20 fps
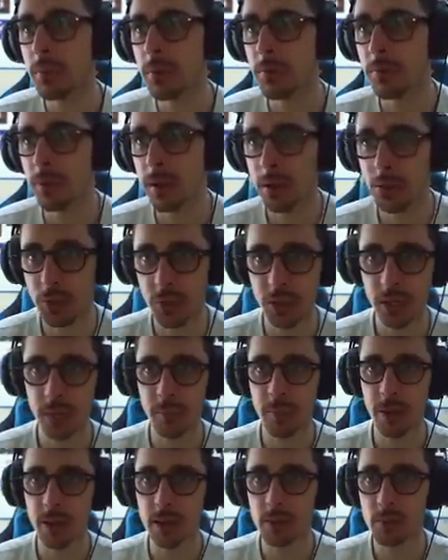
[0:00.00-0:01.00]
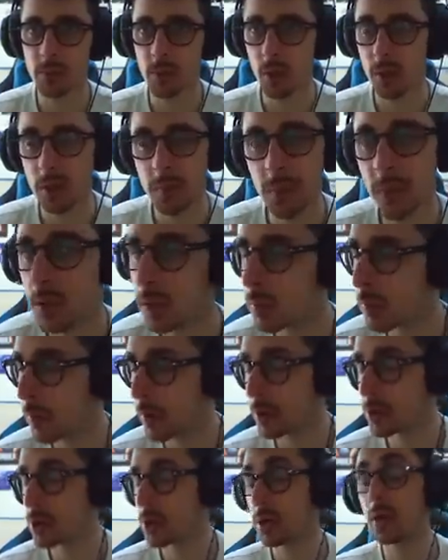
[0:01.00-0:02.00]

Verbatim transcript: per farci i capelli biondi, per non farci